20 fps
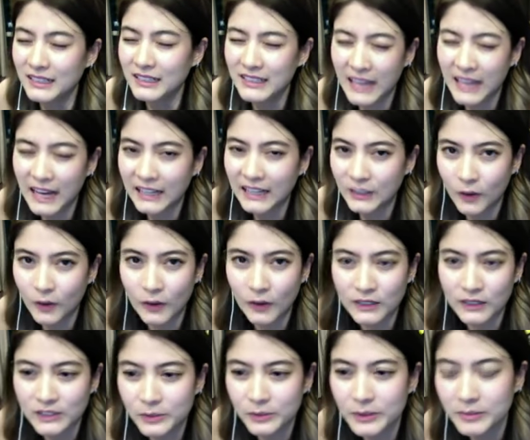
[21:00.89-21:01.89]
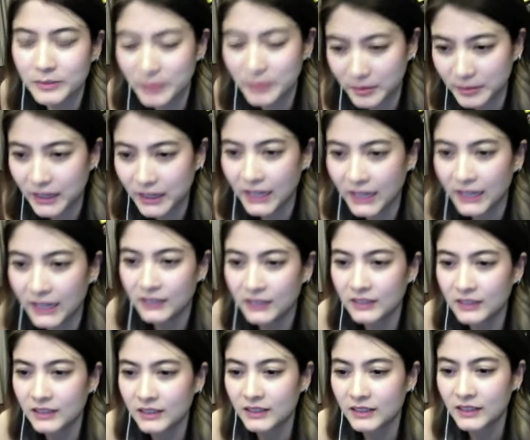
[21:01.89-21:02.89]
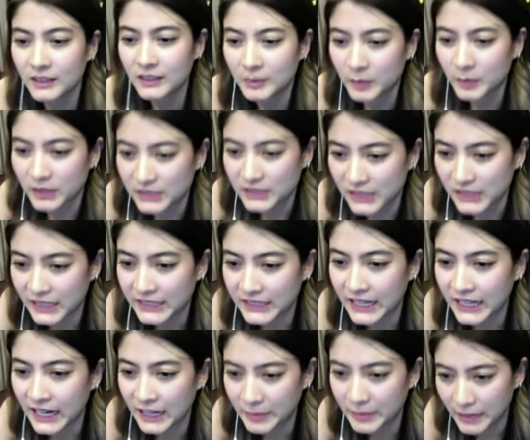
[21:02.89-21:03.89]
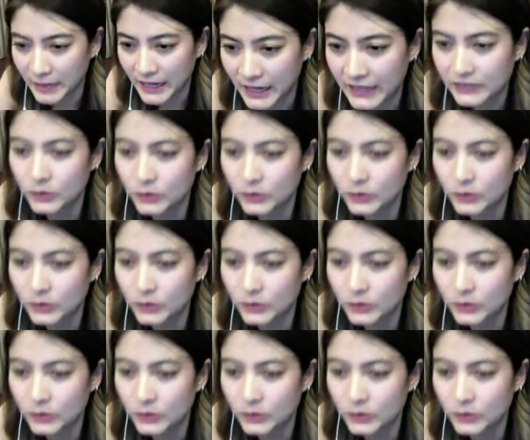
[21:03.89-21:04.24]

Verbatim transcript: หลายร้อยชีวิตมากๆ เพราะฉะนั้นอยากให้มา